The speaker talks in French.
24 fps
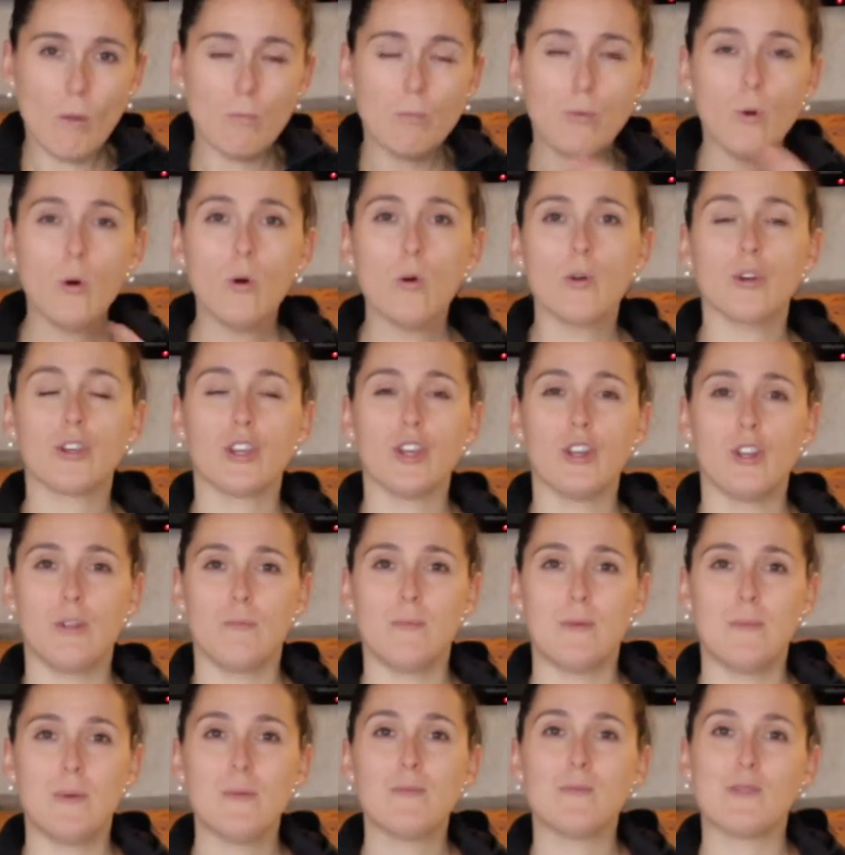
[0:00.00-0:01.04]
pour que le
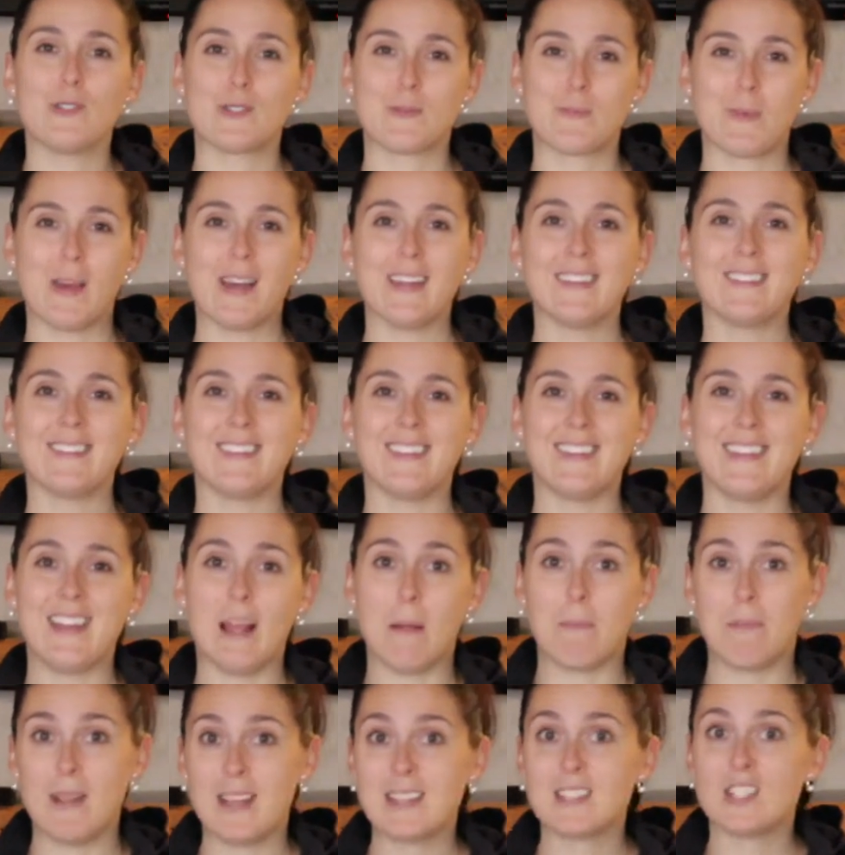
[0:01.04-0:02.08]
bébé puisse prendre
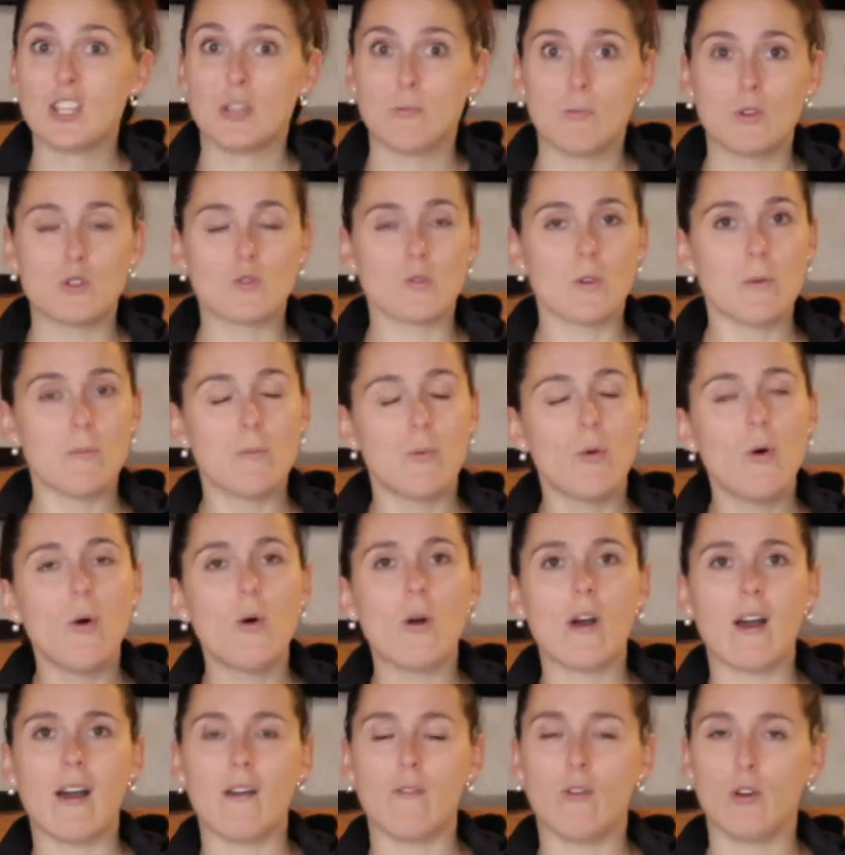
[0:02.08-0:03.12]
la place qu'il a besoin
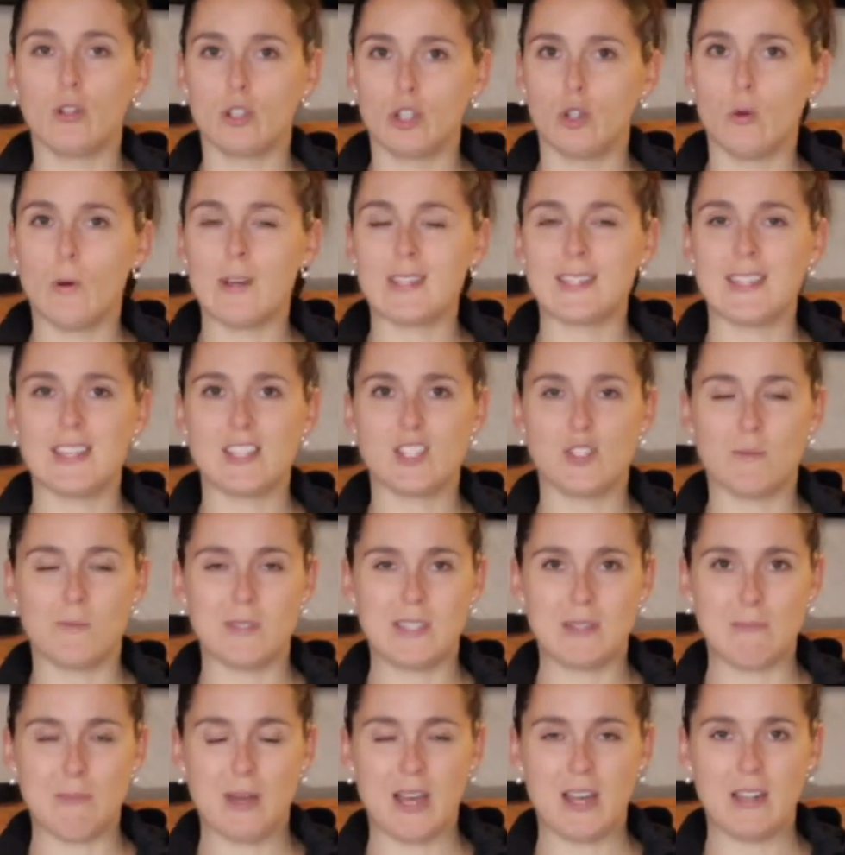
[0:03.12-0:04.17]
pour avoir une croissance
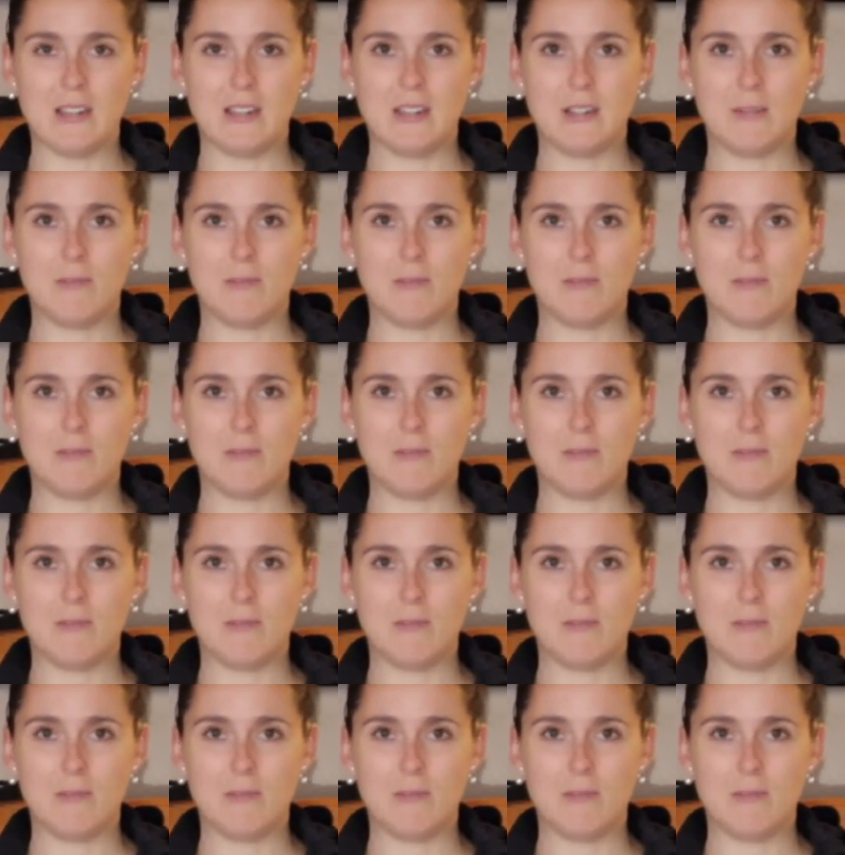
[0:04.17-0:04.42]
optimale